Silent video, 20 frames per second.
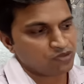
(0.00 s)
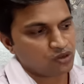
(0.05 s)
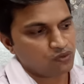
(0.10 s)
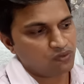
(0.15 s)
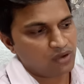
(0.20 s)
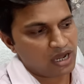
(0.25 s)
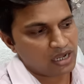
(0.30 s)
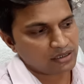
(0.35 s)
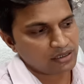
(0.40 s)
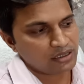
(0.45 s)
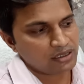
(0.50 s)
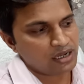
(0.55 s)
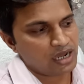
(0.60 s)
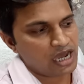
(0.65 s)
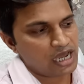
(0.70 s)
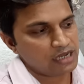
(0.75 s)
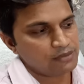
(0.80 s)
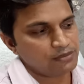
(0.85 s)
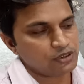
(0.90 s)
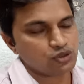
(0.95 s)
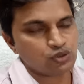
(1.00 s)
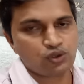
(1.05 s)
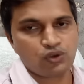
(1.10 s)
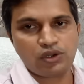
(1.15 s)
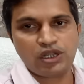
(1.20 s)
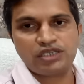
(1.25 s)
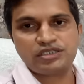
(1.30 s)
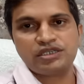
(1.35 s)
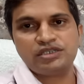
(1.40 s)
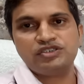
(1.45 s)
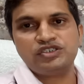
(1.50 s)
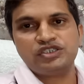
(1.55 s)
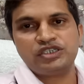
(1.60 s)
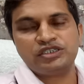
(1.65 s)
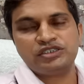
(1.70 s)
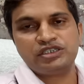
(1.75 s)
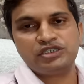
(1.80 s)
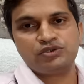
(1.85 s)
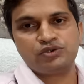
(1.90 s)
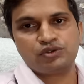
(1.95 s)
वहाँ की खाल में थोड़ा सा
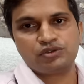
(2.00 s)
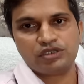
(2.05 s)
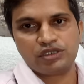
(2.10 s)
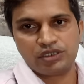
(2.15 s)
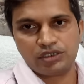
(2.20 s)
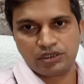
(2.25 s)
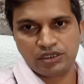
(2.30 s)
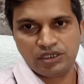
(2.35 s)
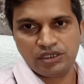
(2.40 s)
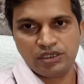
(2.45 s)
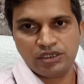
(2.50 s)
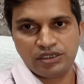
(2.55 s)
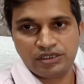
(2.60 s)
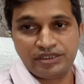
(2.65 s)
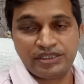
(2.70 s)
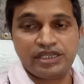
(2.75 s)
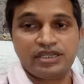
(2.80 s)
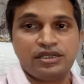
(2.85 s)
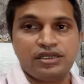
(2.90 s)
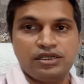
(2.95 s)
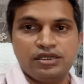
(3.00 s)
चेंजेस होते हैं ये